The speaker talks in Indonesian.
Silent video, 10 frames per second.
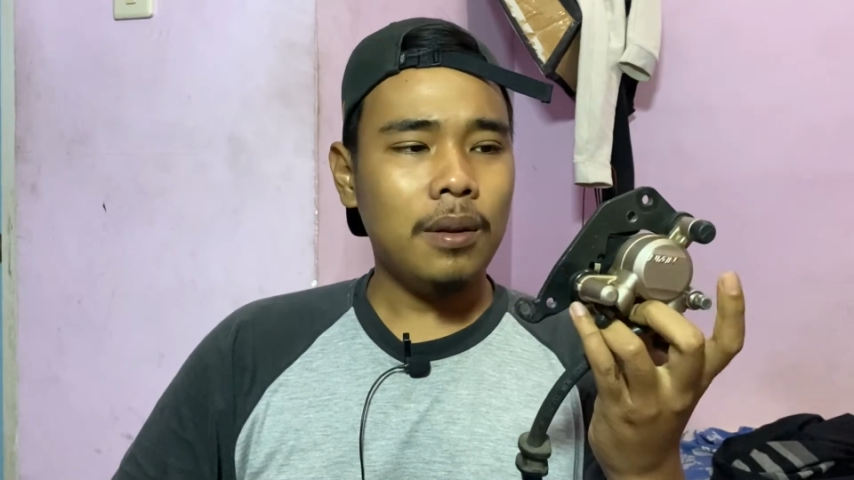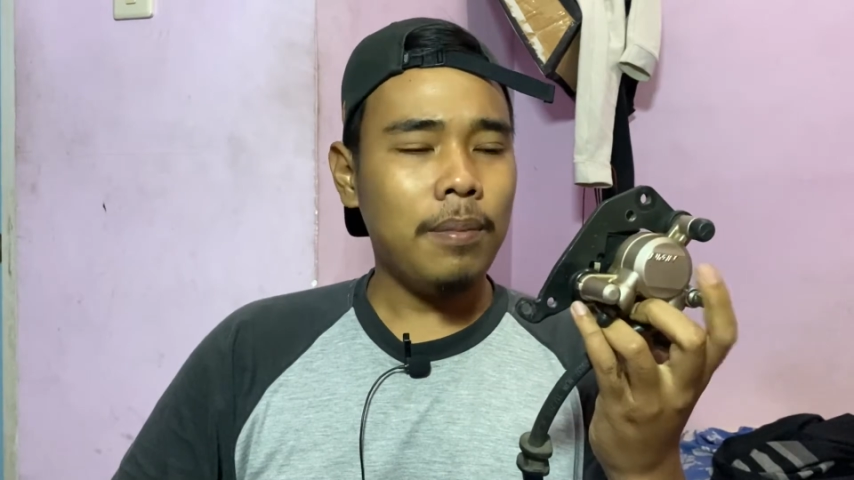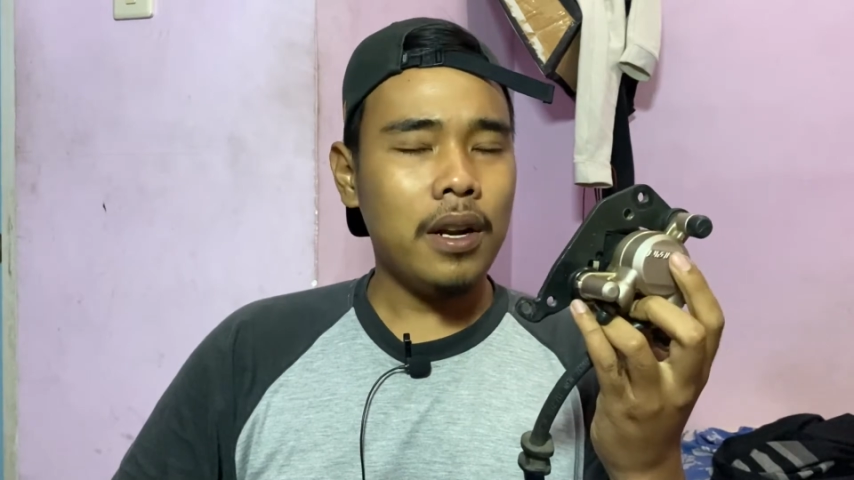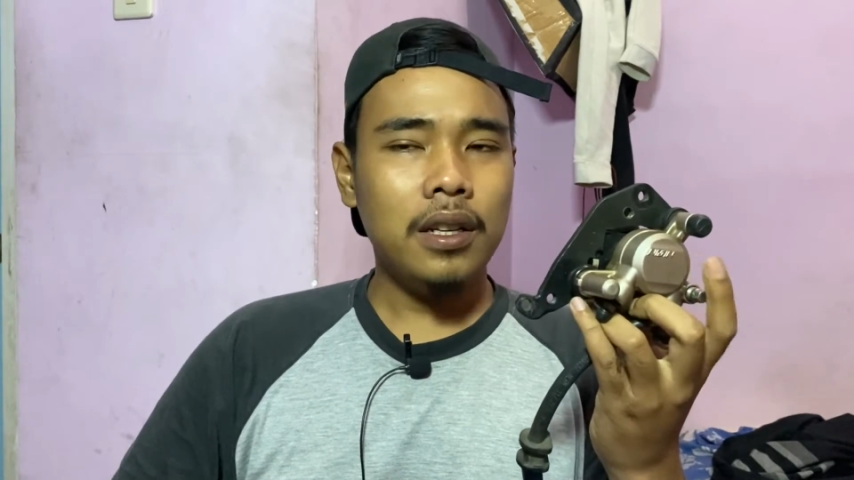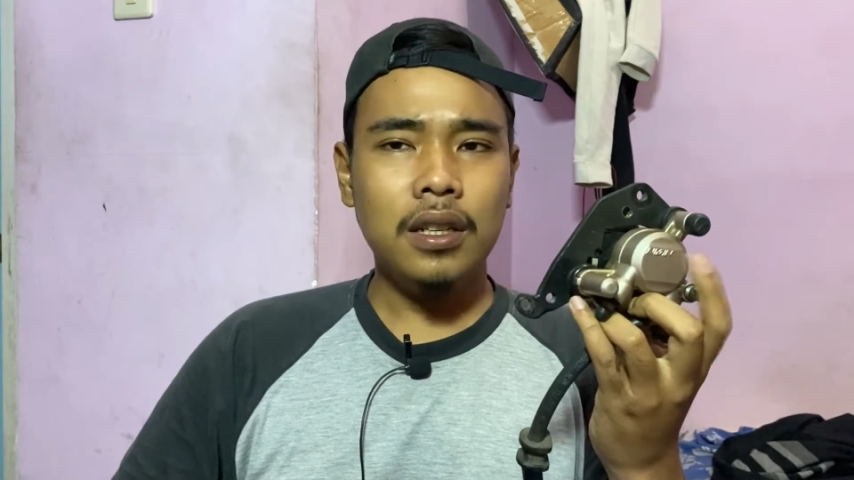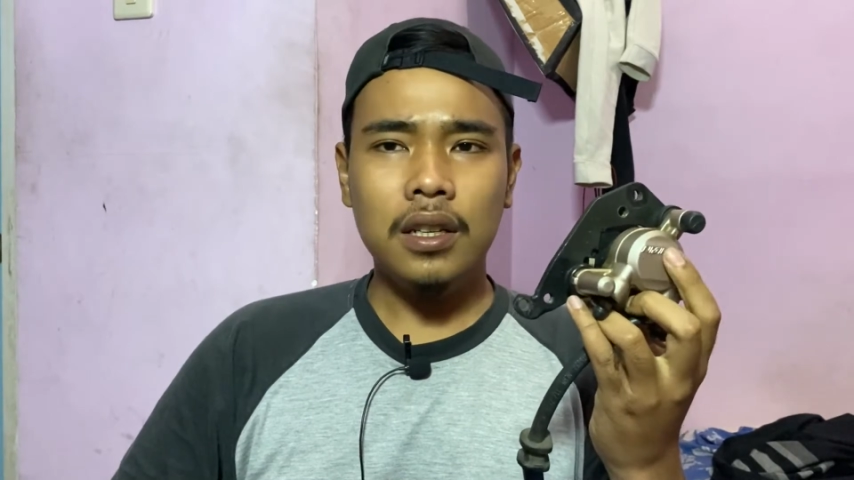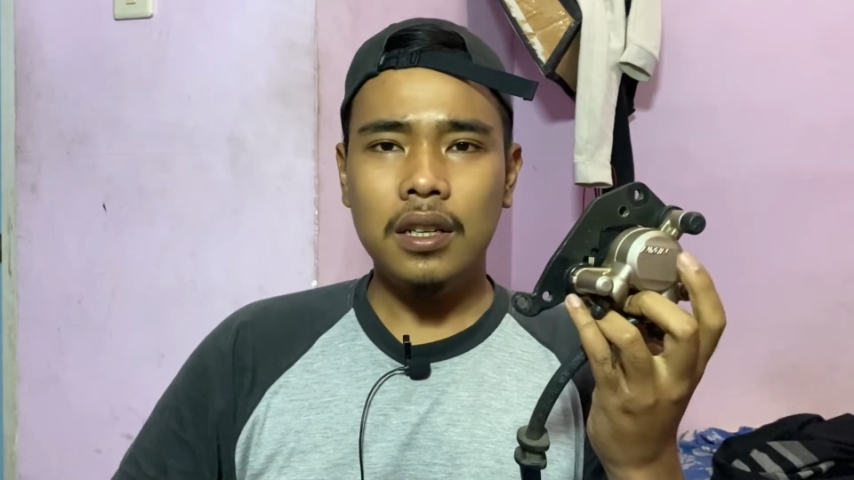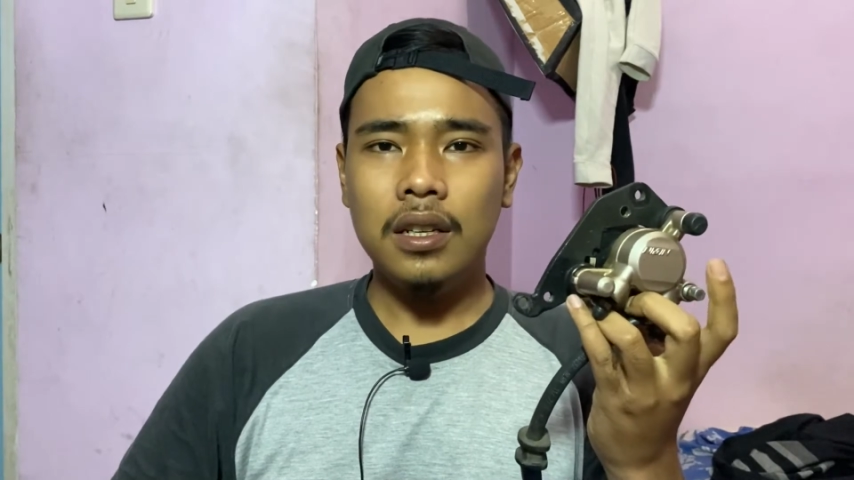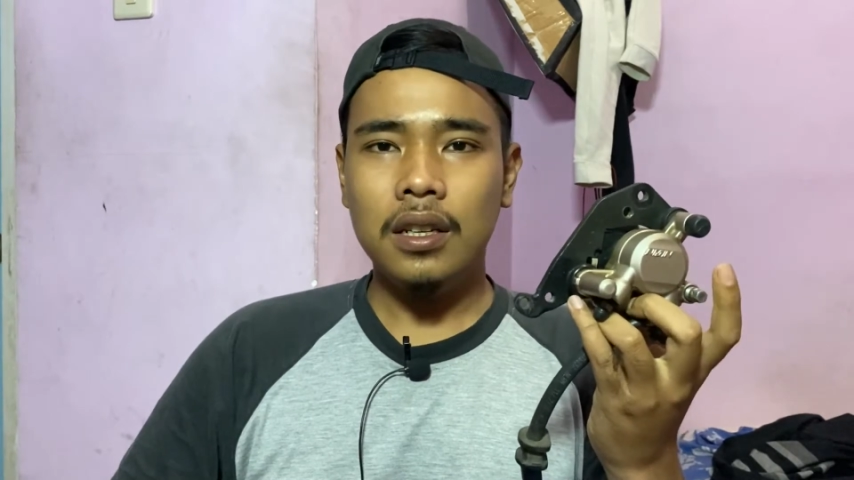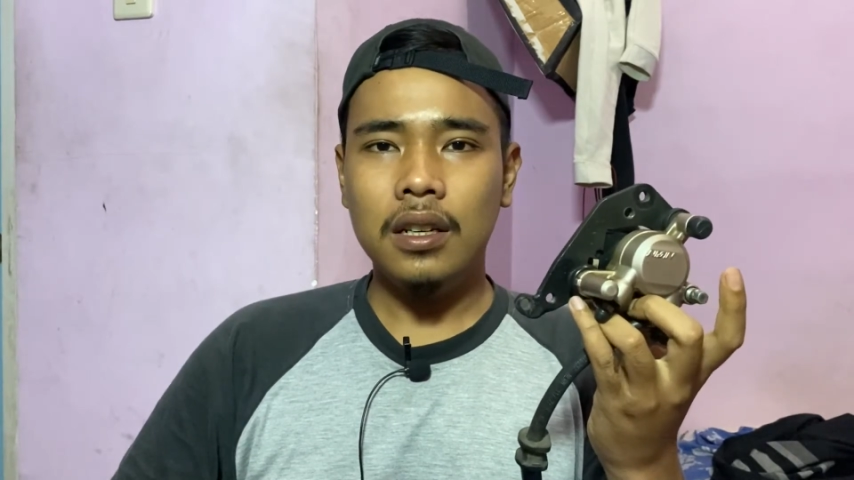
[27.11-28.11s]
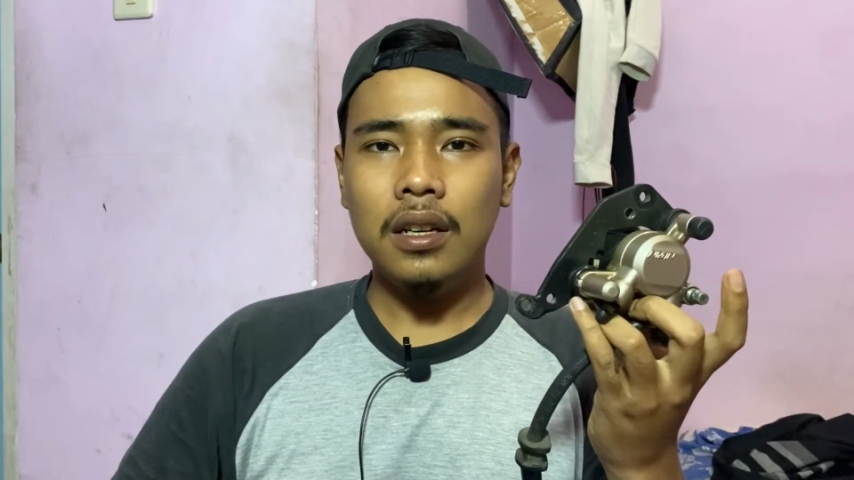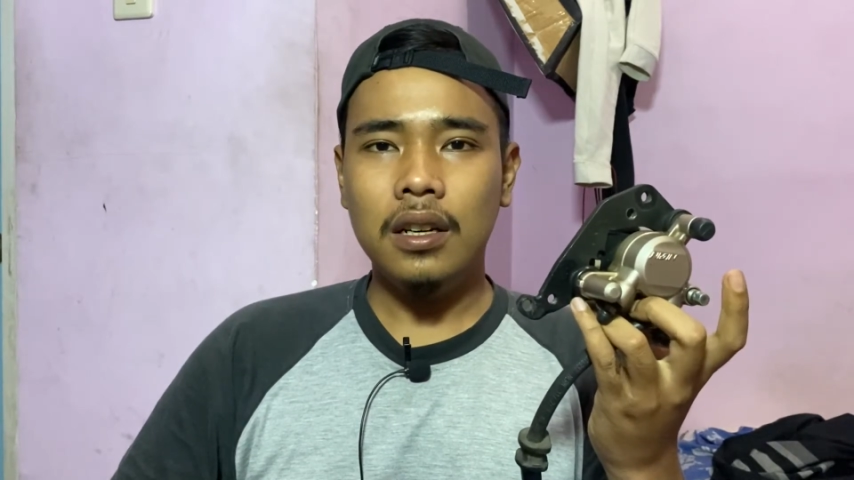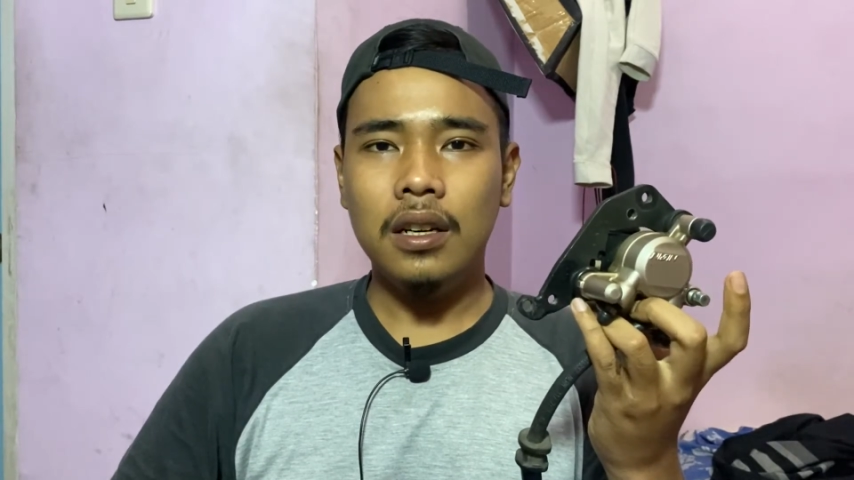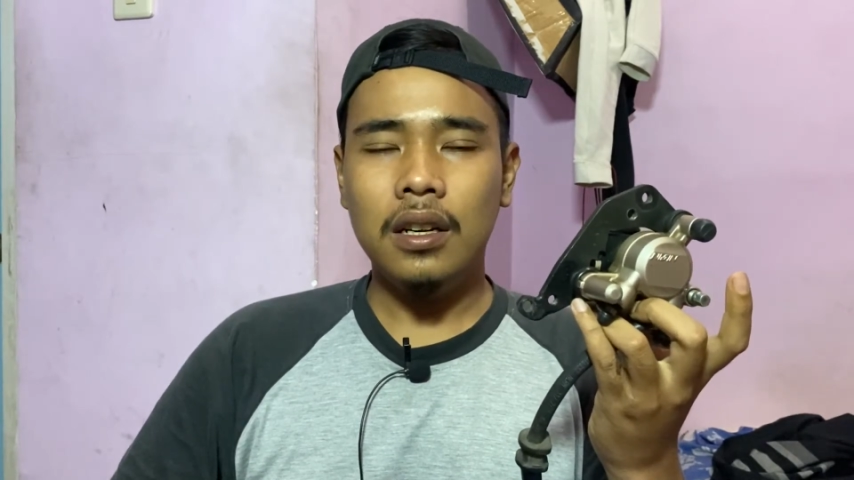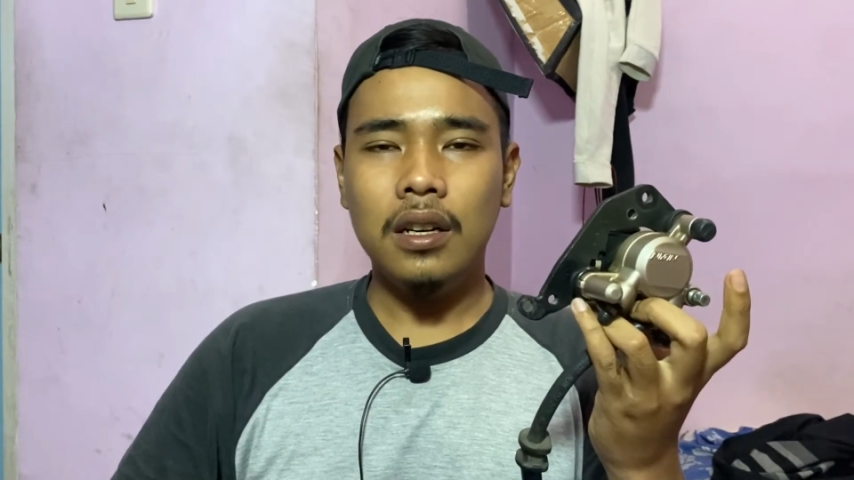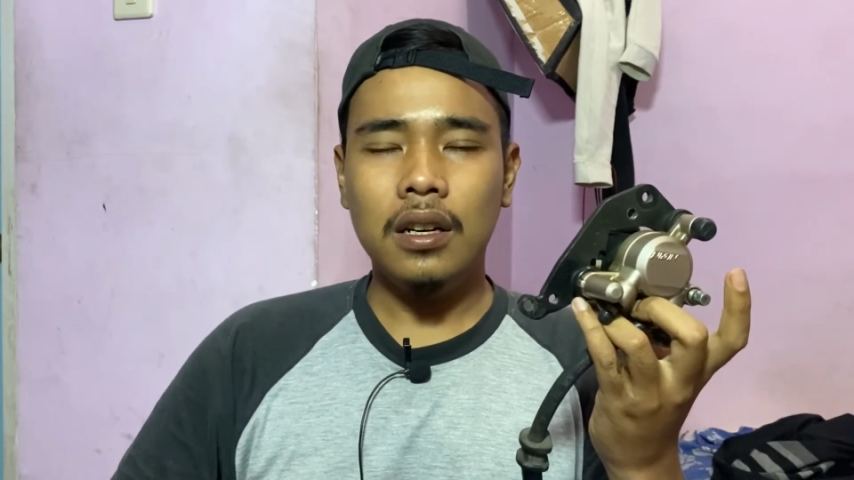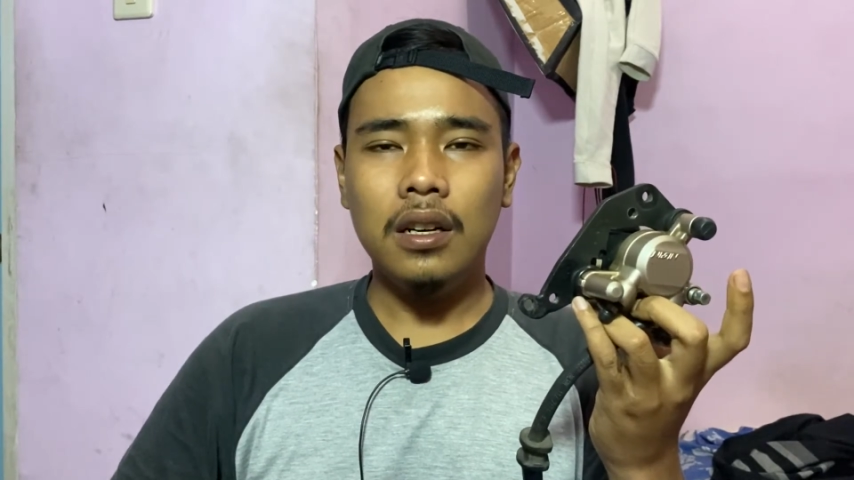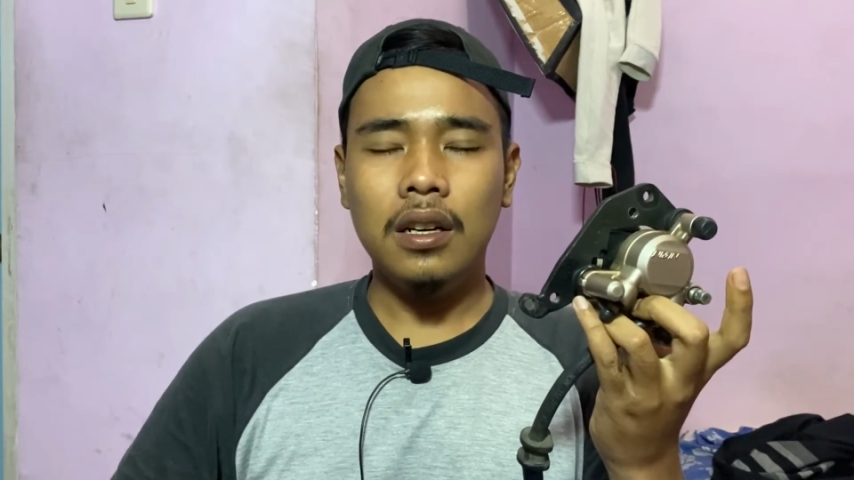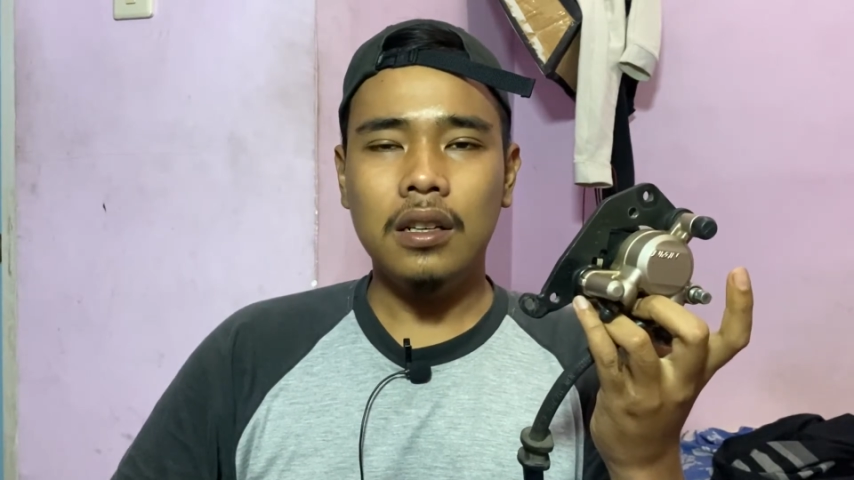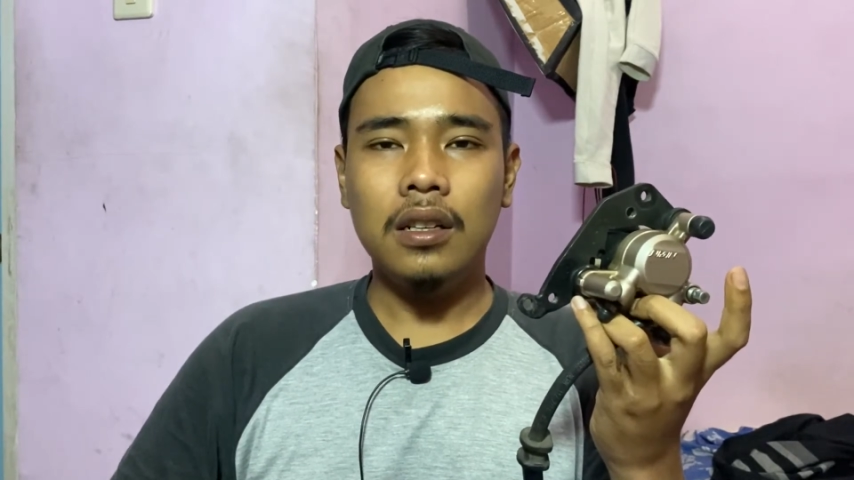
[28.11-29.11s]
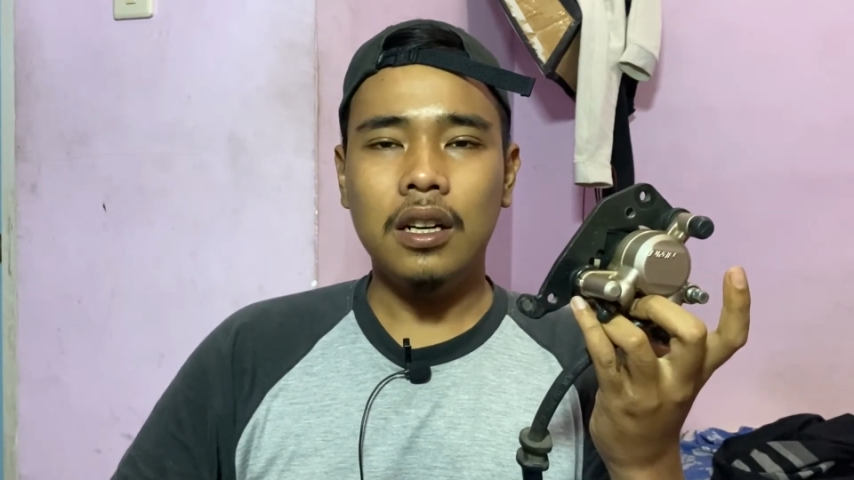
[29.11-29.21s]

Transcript: depan ini Eh,